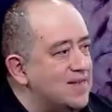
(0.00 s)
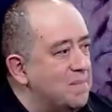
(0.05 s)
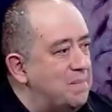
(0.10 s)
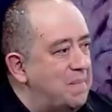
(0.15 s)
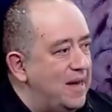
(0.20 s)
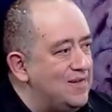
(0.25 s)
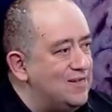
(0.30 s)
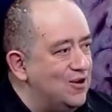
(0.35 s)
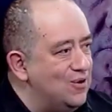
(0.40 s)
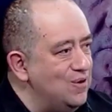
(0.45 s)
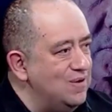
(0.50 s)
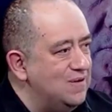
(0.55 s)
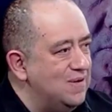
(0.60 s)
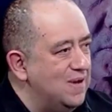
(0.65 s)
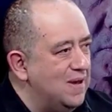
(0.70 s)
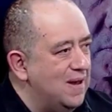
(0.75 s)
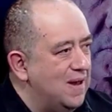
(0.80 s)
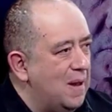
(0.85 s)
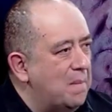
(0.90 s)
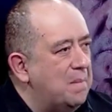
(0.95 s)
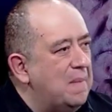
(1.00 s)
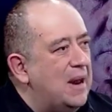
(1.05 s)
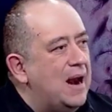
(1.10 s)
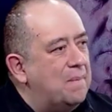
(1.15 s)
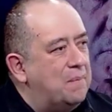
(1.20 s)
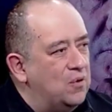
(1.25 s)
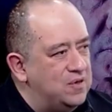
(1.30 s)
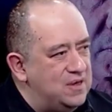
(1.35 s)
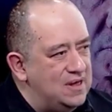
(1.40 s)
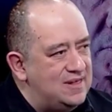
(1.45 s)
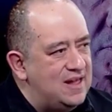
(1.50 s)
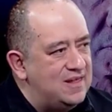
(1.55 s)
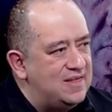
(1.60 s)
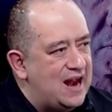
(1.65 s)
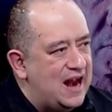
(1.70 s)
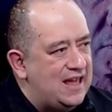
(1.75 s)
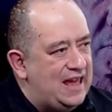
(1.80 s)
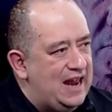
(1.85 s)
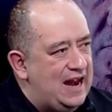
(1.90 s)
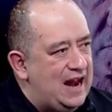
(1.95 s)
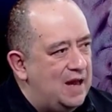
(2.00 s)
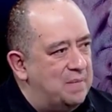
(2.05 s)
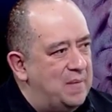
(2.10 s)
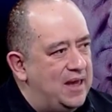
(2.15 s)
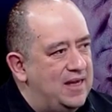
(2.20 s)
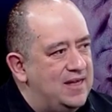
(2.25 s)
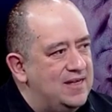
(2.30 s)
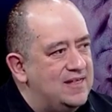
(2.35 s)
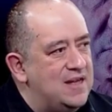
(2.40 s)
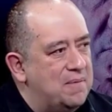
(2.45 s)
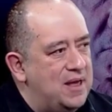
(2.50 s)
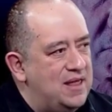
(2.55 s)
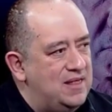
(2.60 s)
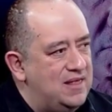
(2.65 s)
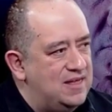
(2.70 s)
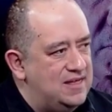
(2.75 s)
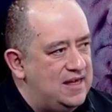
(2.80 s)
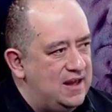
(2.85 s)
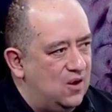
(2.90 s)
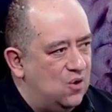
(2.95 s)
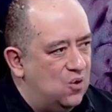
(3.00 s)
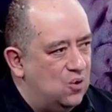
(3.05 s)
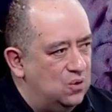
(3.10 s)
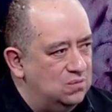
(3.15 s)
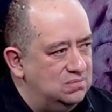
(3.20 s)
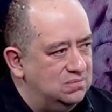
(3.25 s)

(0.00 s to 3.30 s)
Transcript: peso, me la pusiste tranquila, me dijiste 25.